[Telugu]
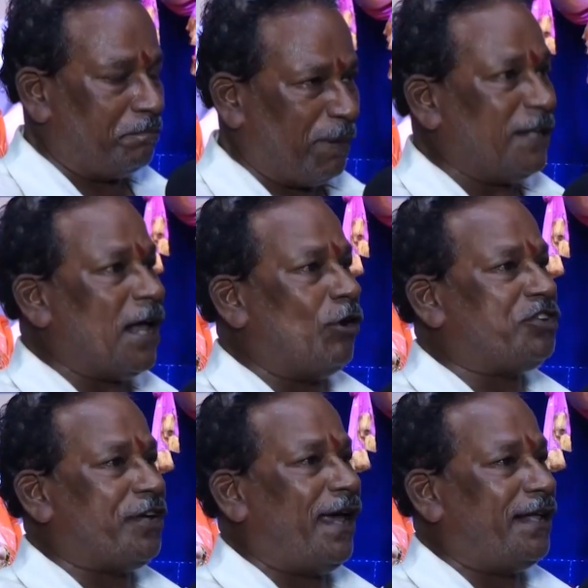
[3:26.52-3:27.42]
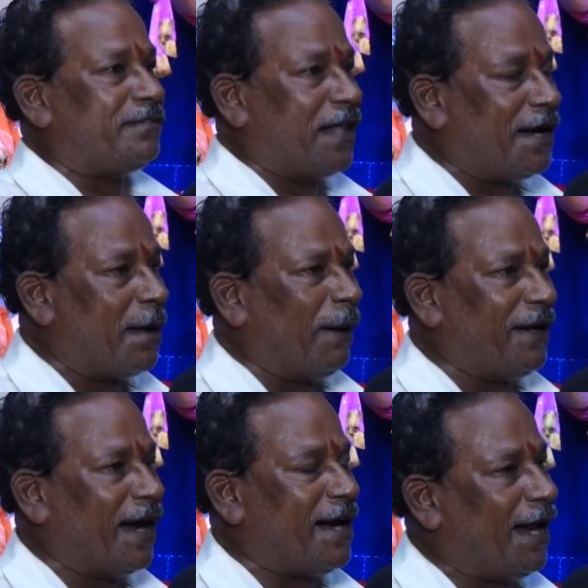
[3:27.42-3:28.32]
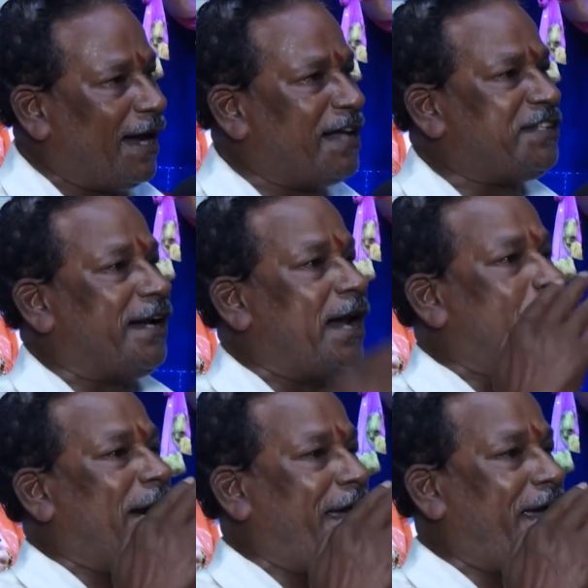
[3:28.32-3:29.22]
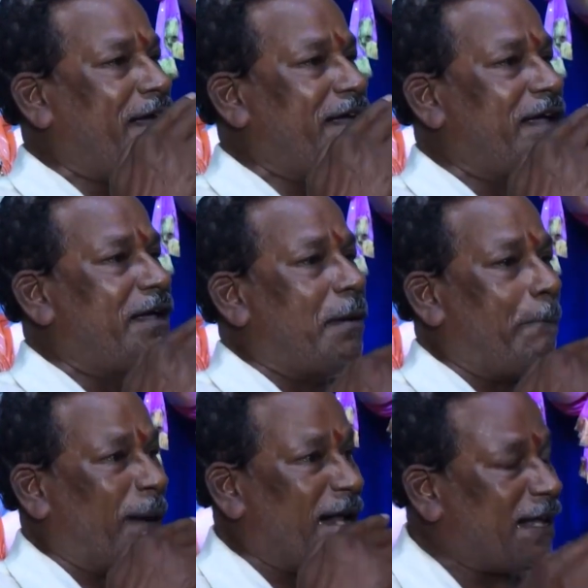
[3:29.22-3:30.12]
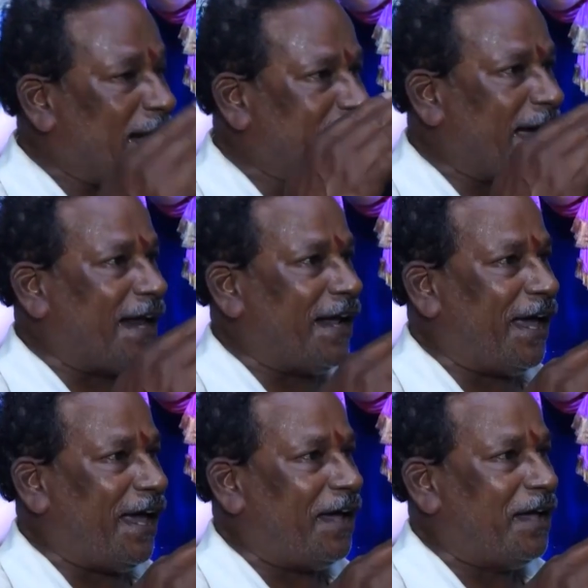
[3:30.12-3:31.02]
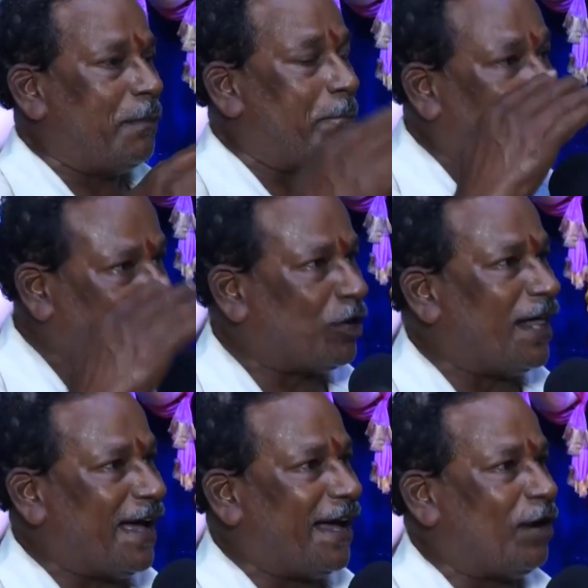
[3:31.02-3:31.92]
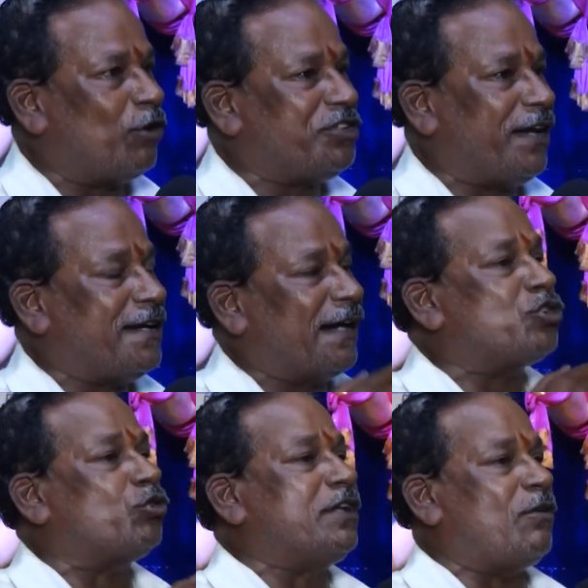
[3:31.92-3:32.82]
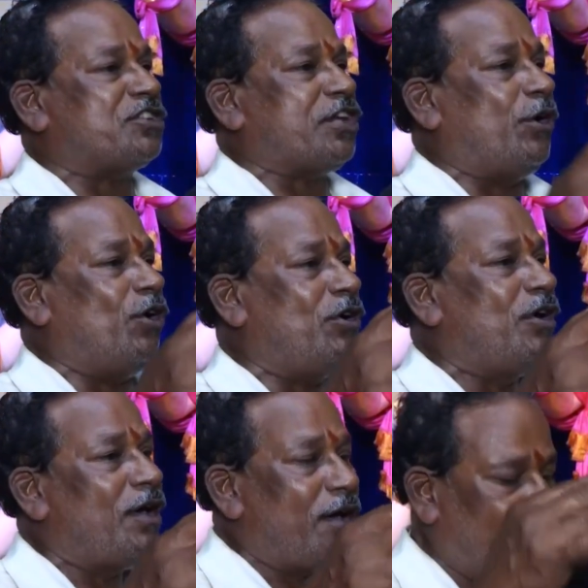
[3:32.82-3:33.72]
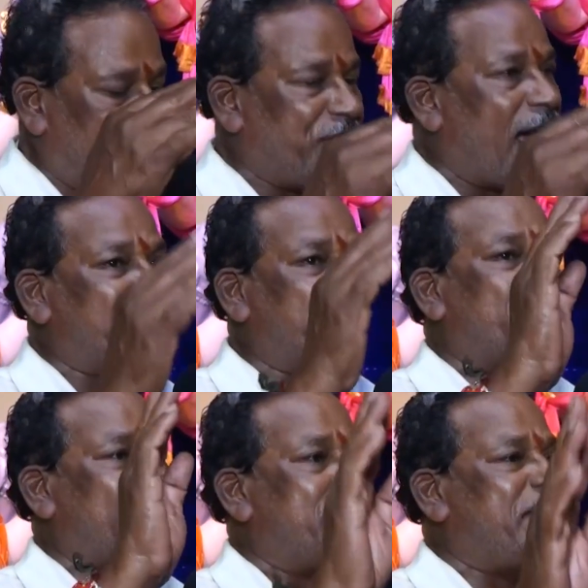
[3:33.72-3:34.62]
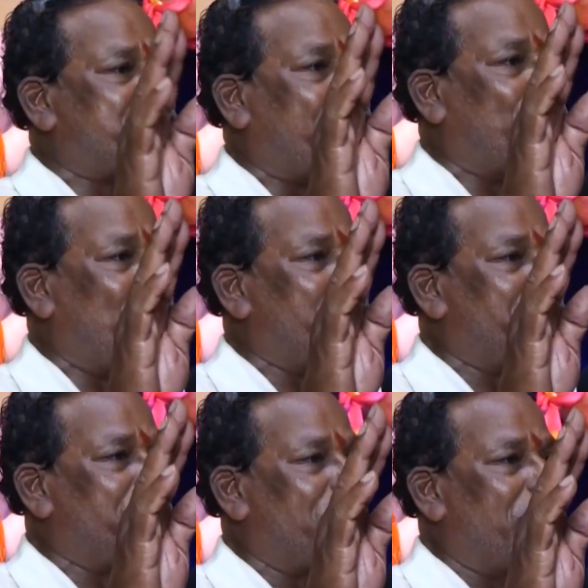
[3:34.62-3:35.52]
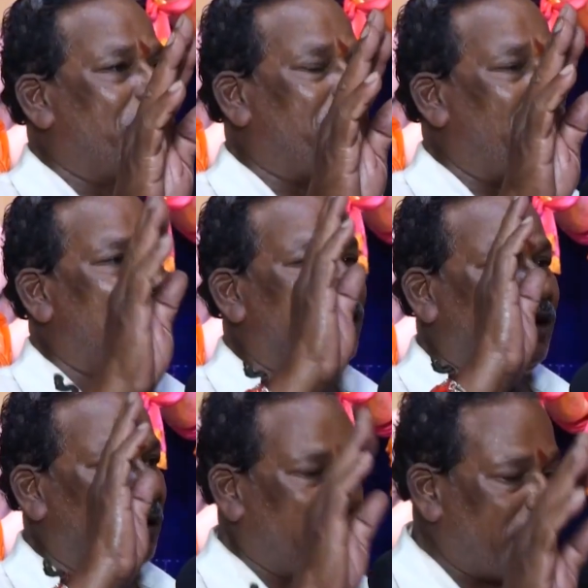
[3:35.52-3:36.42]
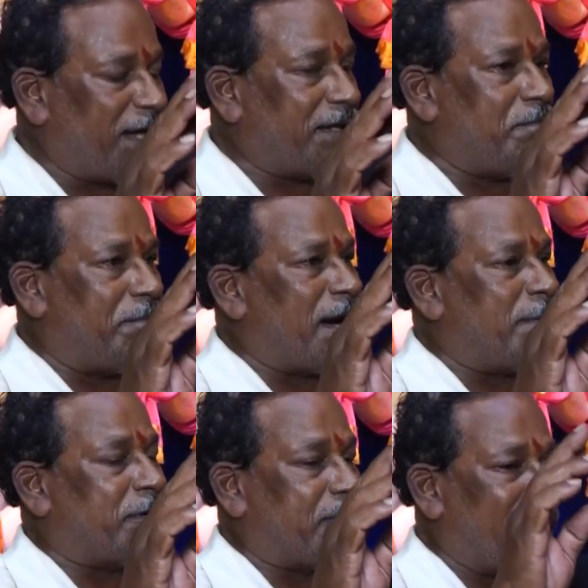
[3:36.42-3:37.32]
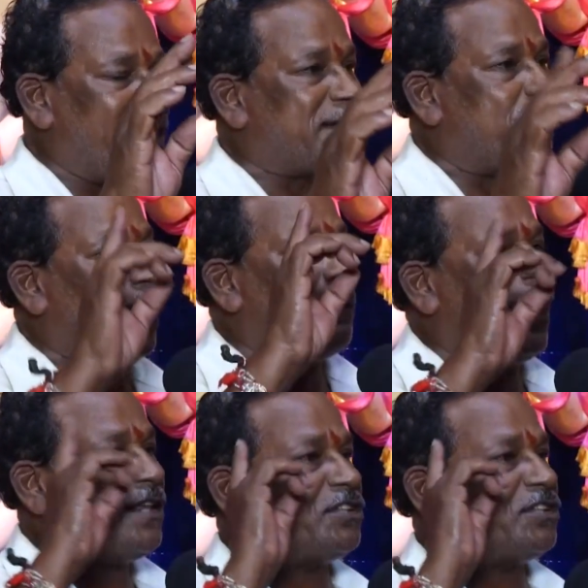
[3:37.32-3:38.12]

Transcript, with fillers: ప్రజలు వచ్చి దండం పెట్టగానే లేచి నిలబడి ప్రజల దగ్గరికి భక్తుల దగ్గరికి వచ్చి నడుచుకుంటూ వస్తాడు వచ్చి ఆశీర్వాదం ఇస్తాడు ఇది మనము కనీసం డెబ్బై